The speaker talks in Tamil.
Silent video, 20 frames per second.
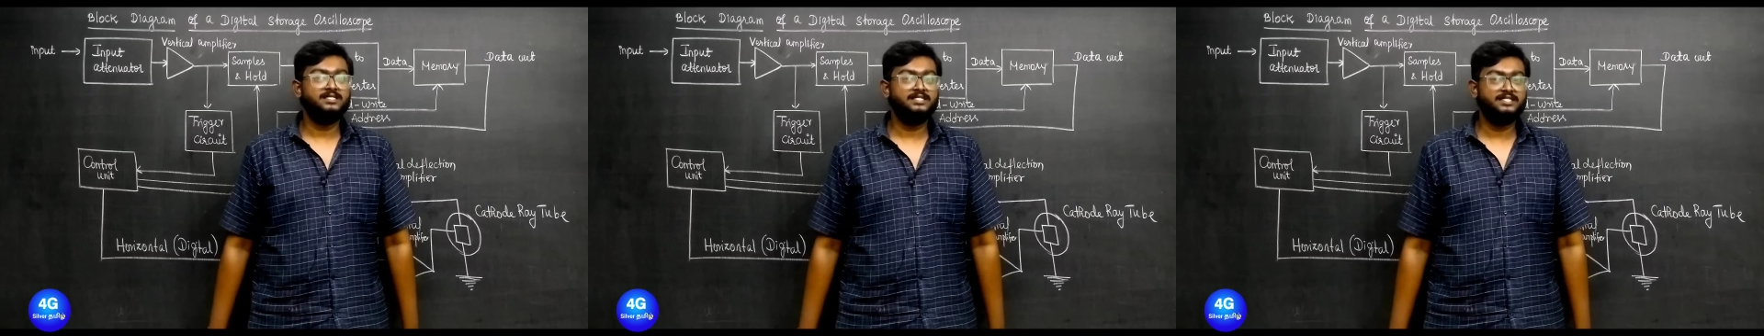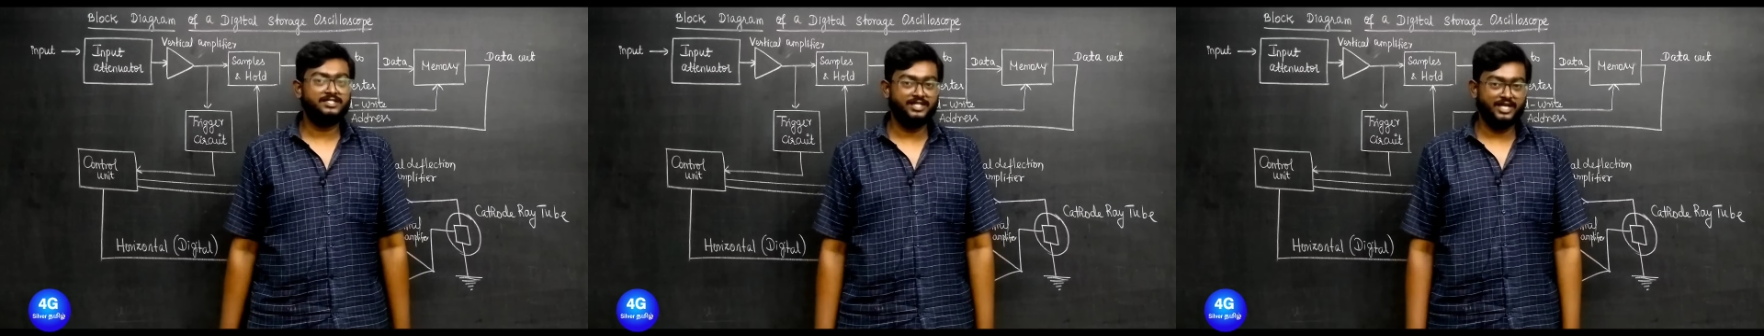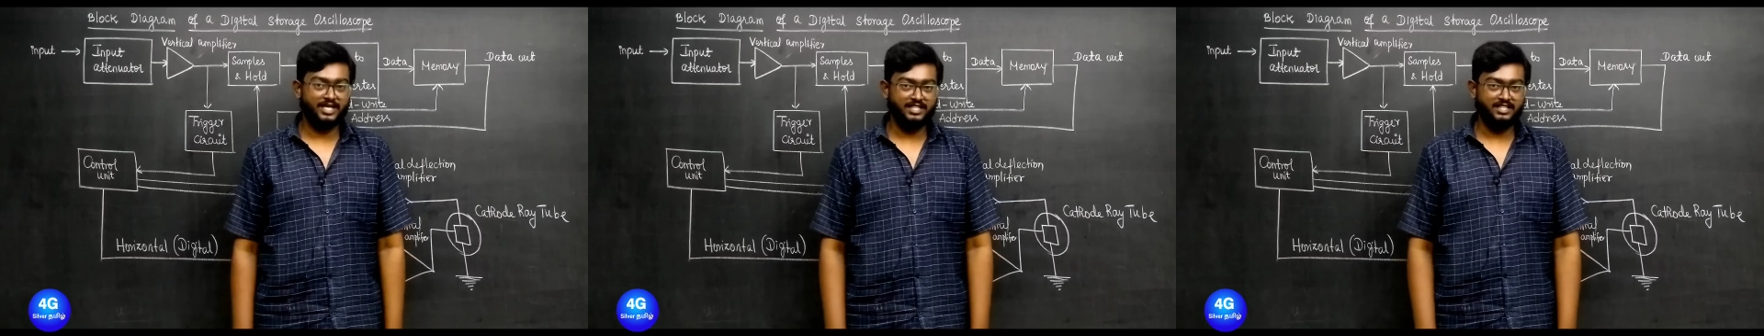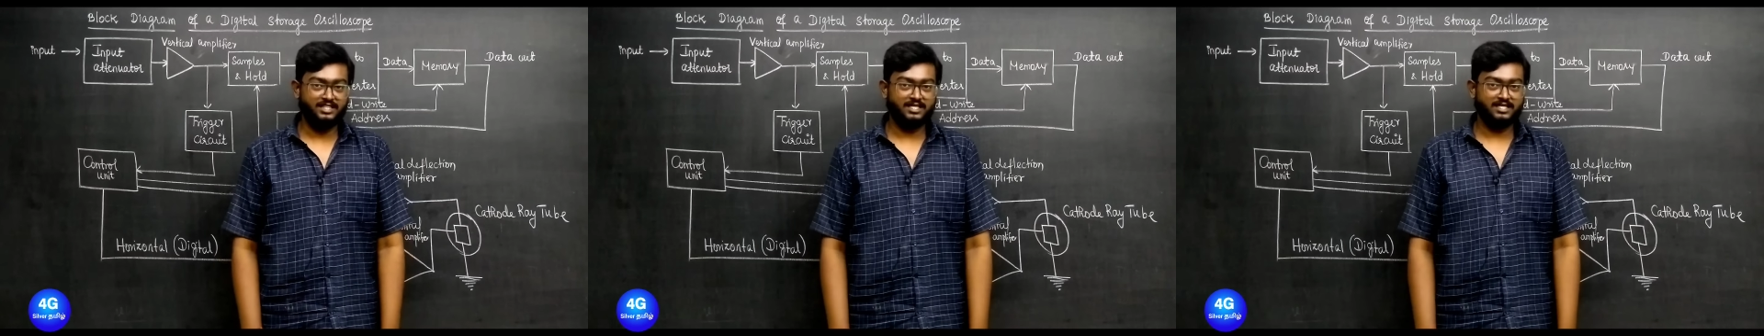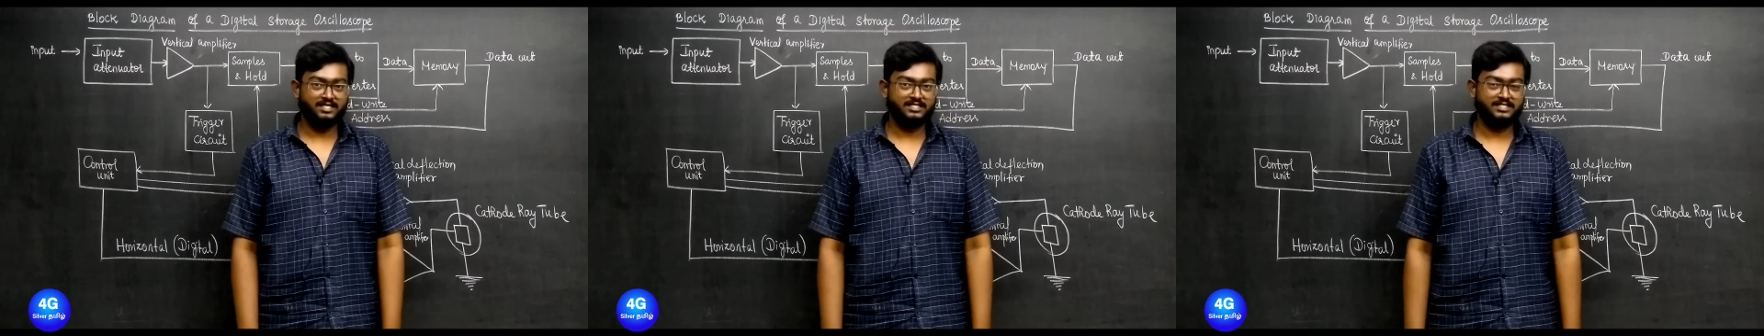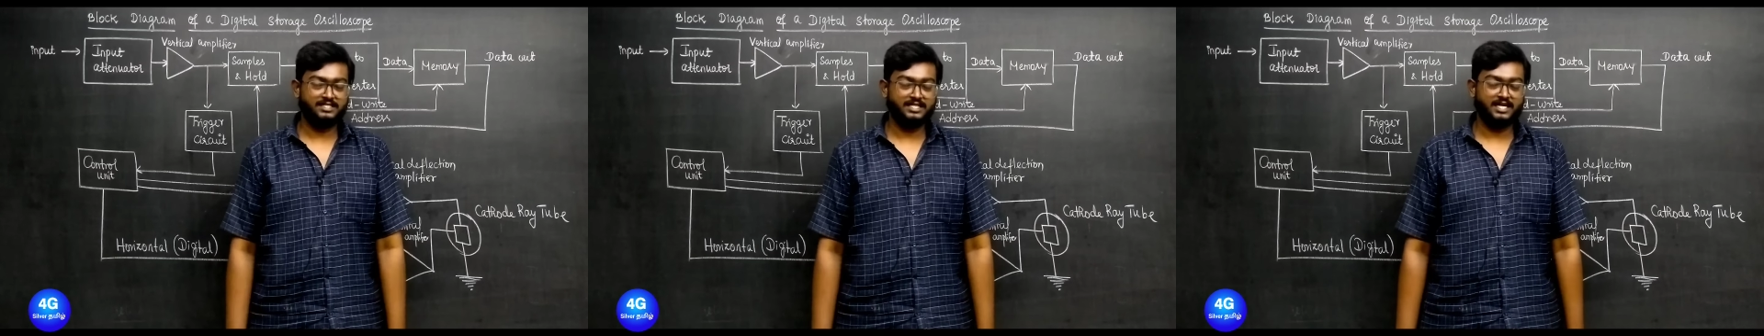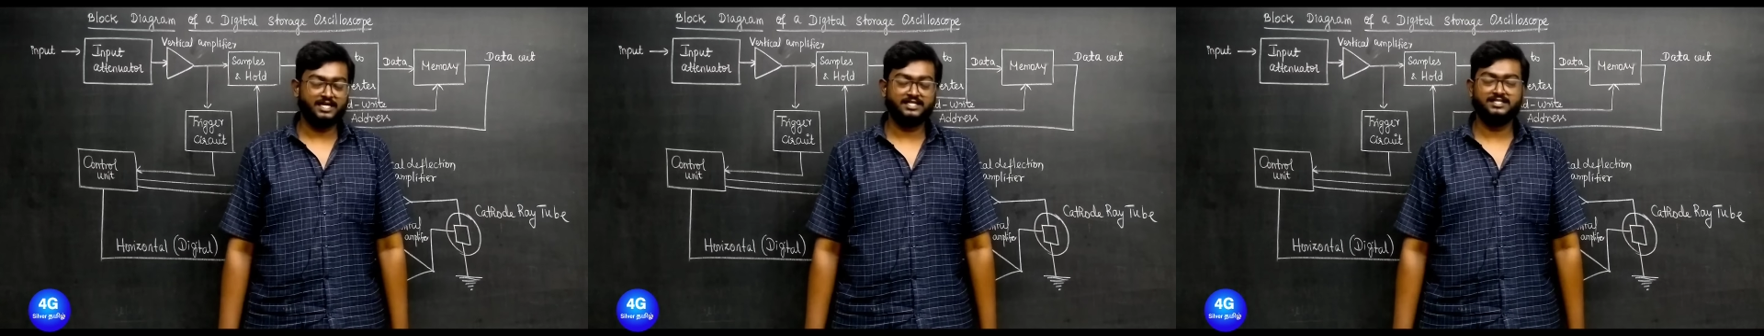ஸ்ட்ரென்த்
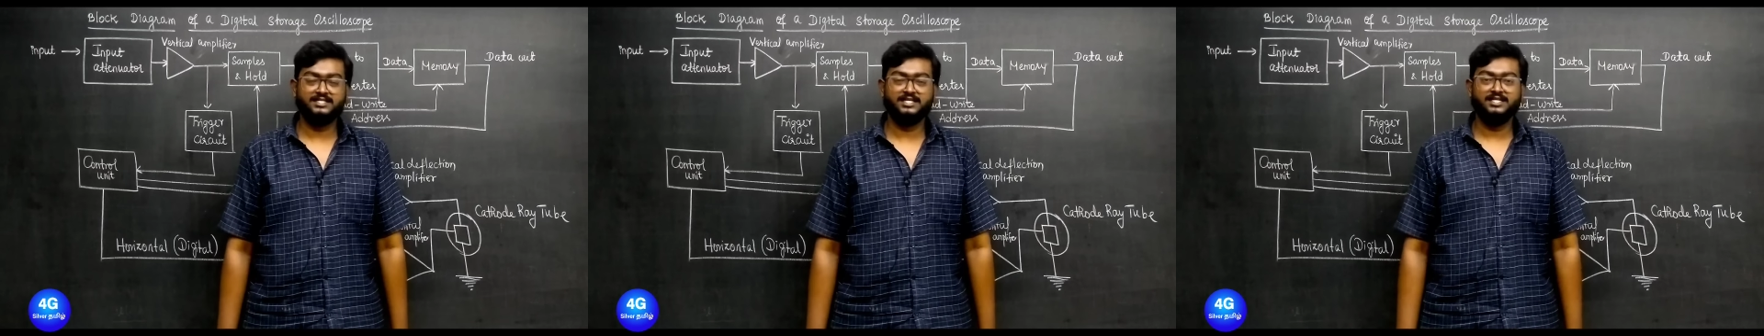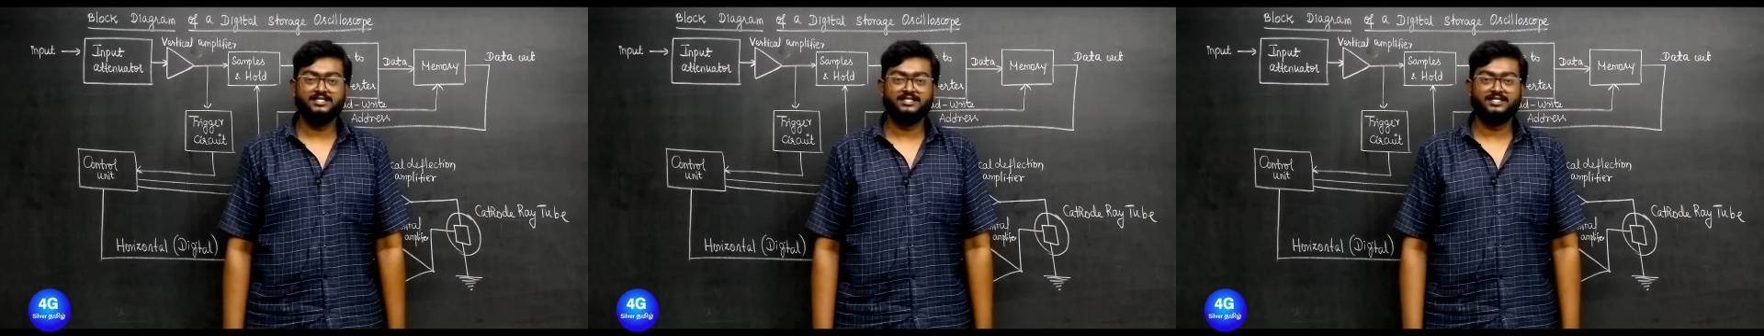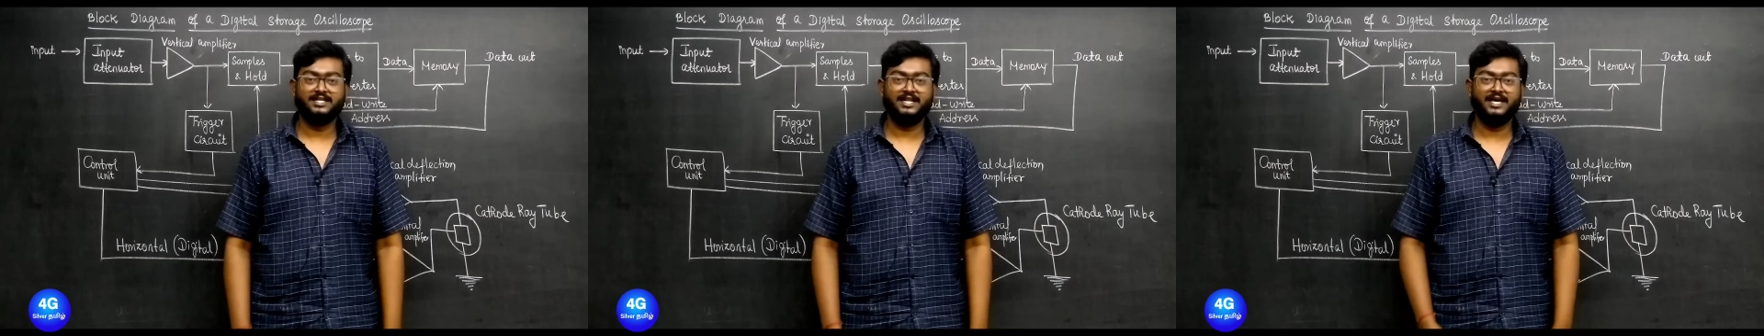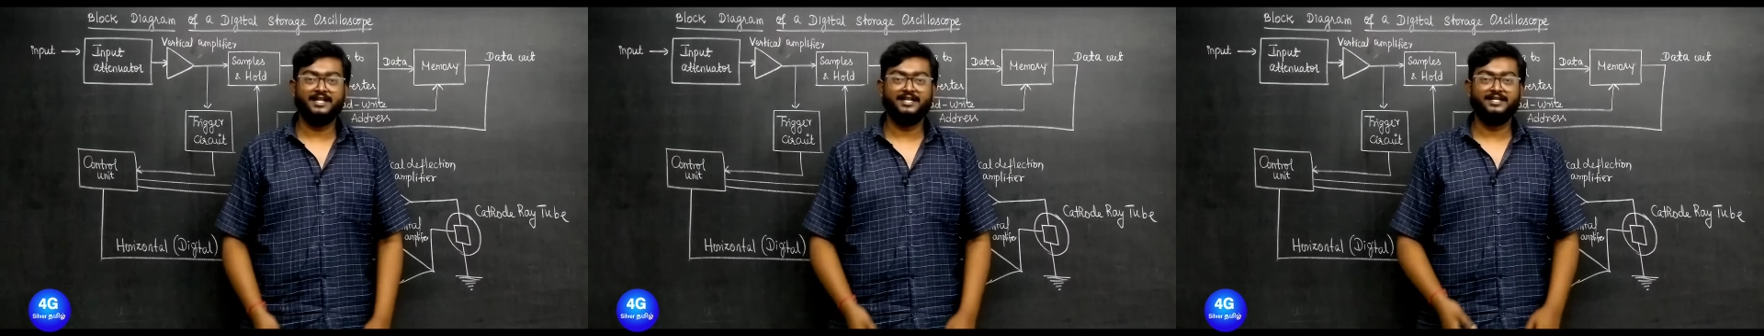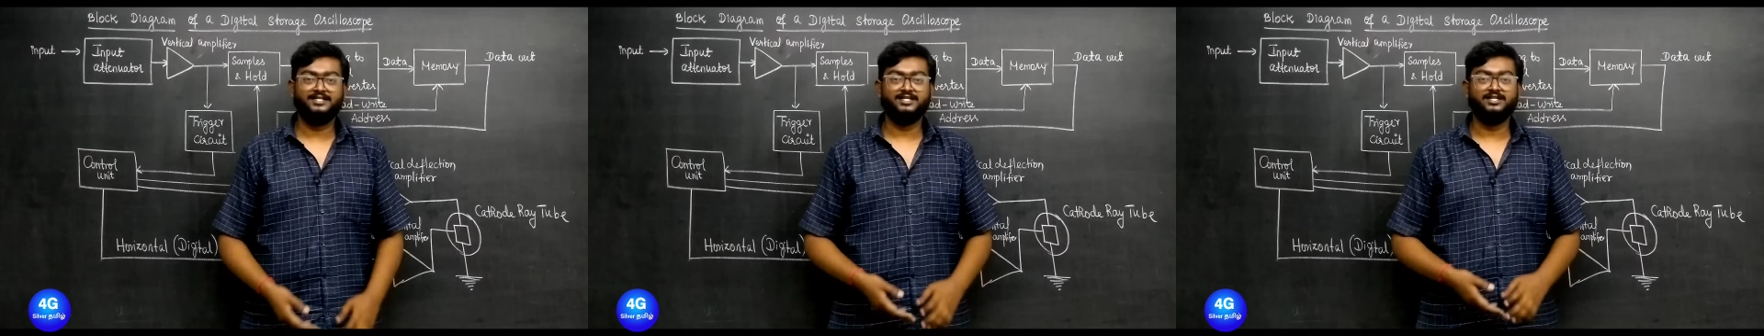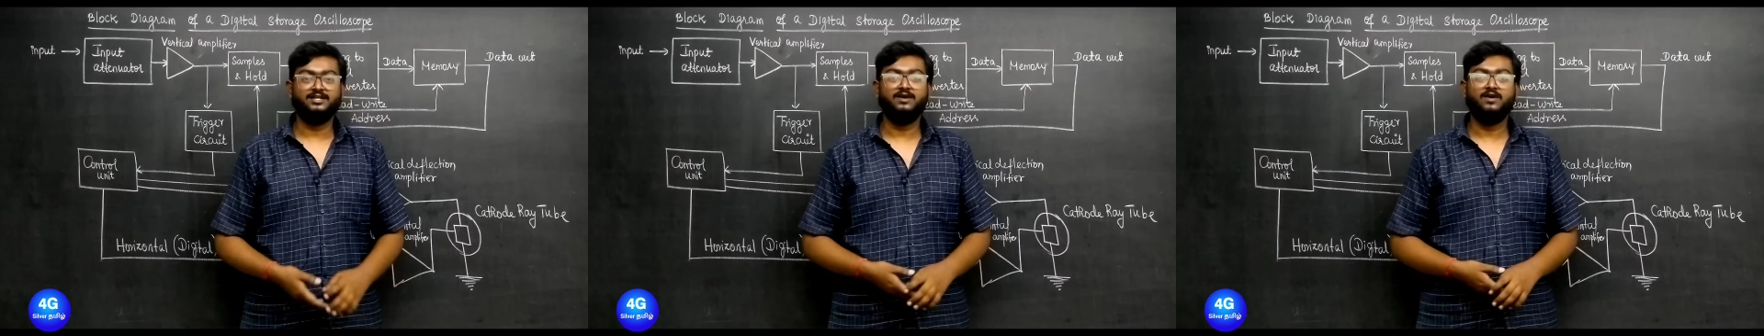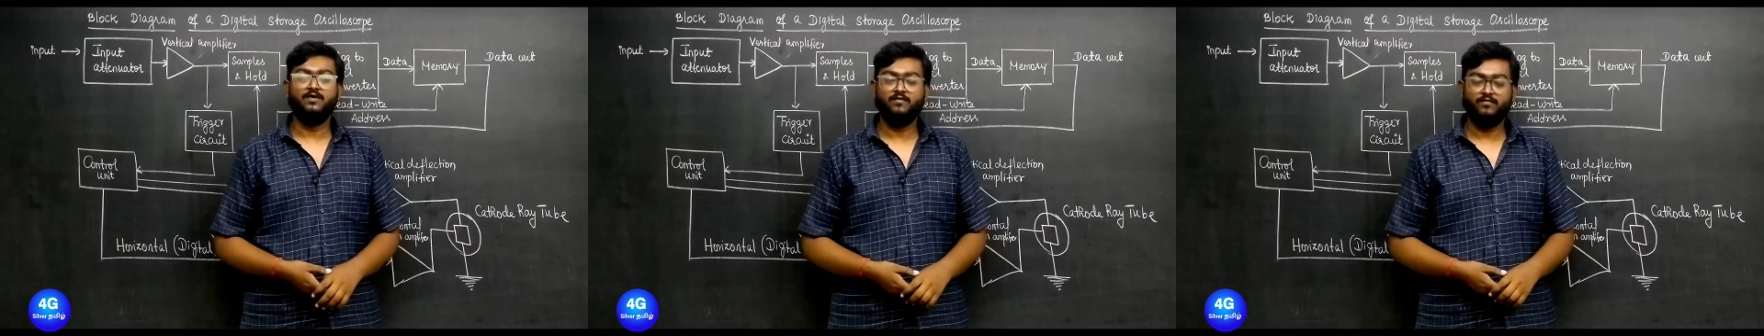சக்ஸஸ் கிளாரிட்டி